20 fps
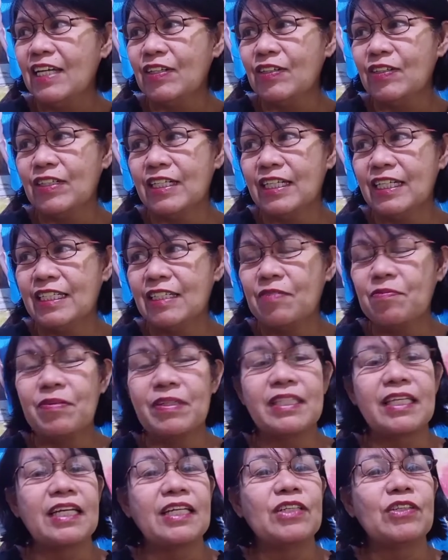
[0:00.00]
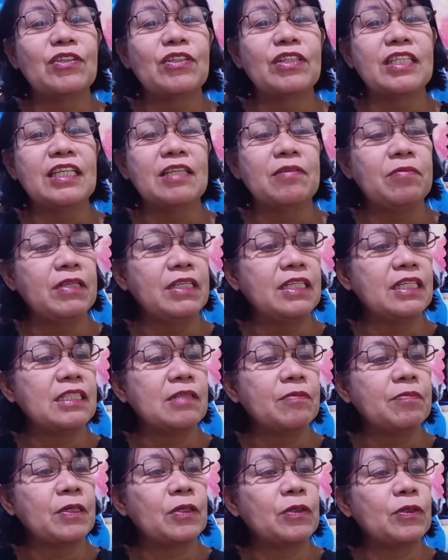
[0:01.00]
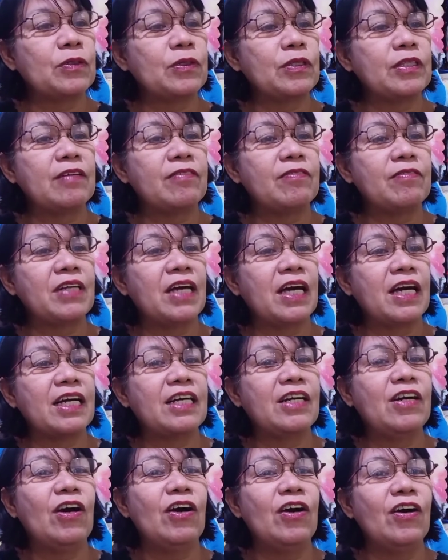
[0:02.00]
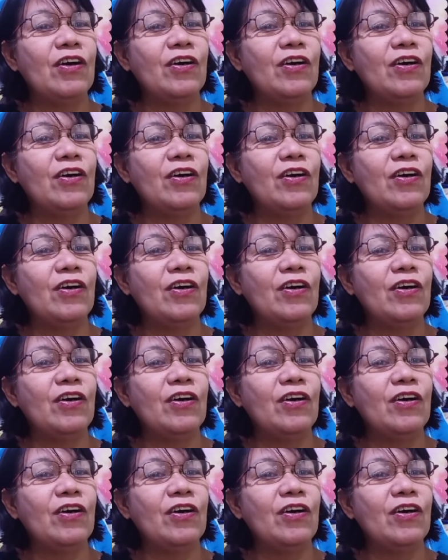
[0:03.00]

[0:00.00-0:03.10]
ayaw na niyang patayin yung TV niya sa panonood ng vlog ko.